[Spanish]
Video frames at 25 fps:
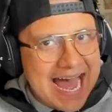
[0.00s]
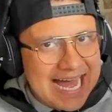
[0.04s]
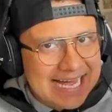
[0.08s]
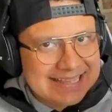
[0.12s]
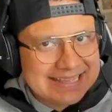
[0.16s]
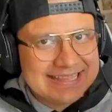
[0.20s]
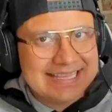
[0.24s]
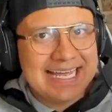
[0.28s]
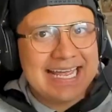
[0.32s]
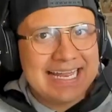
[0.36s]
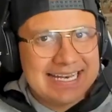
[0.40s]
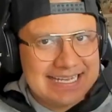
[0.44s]

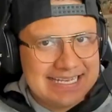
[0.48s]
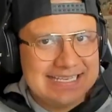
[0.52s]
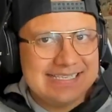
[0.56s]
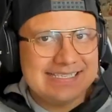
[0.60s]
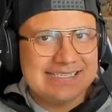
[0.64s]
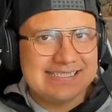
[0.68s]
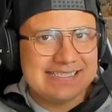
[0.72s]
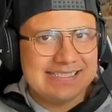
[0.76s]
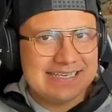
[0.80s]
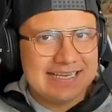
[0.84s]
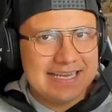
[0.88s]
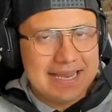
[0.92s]

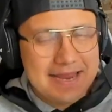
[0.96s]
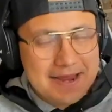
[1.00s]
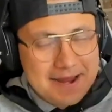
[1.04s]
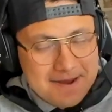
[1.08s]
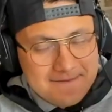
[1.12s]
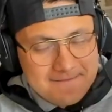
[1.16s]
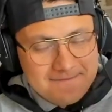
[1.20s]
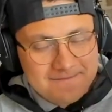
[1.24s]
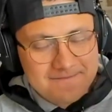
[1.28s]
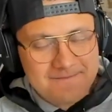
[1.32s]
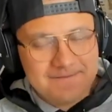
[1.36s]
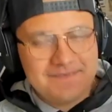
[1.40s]
Ateris,
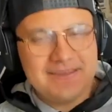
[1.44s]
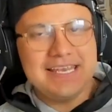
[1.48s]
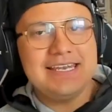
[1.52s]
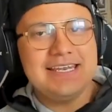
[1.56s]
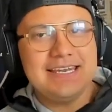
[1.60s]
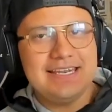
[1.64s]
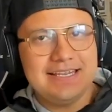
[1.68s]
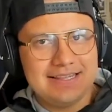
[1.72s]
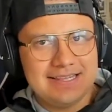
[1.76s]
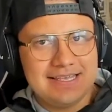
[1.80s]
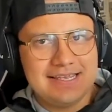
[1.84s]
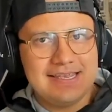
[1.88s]

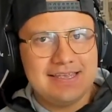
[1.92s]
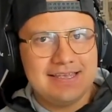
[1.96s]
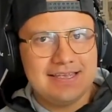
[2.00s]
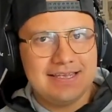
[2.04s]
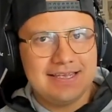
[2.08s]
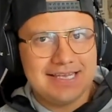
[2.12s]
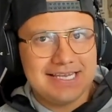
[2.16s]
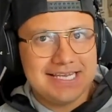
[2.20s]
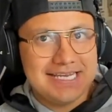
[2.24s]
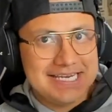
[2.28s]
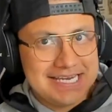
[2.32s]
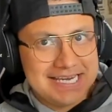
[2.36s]
Infinity
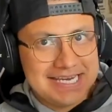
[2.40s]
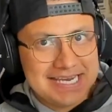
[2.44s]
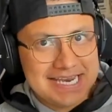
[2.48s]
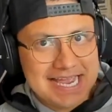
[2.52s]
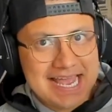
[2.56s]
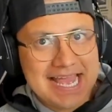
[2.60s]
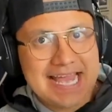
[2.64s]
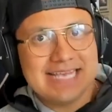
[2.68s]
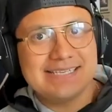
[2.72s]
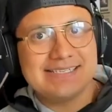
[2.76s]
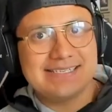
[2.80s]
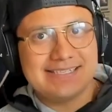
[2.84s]
y
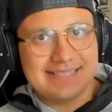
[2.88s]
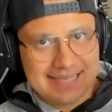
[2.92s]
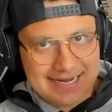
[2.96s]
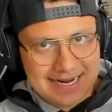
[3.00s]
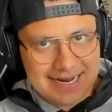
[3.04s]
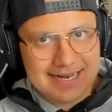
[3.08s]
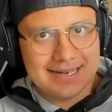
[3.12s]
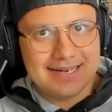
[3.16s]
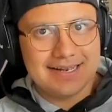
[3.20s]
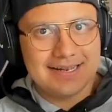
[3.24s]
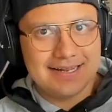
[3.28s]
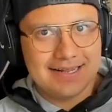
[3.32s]

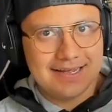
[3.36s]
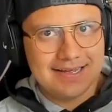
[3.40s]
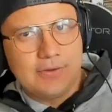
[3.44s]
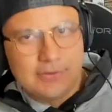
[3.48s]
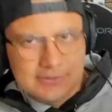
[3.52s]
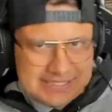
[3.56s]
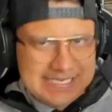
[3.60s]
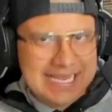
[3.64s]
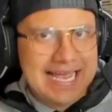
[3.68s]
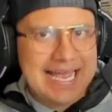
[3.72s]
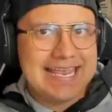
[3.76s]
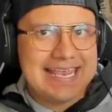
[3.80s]
Estral.
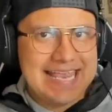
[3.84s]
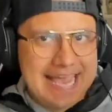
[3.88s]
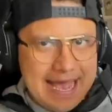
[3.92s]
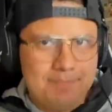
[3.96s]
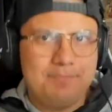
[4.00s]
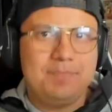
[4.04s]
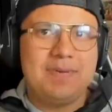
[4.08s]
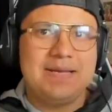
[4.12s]
O sea, ya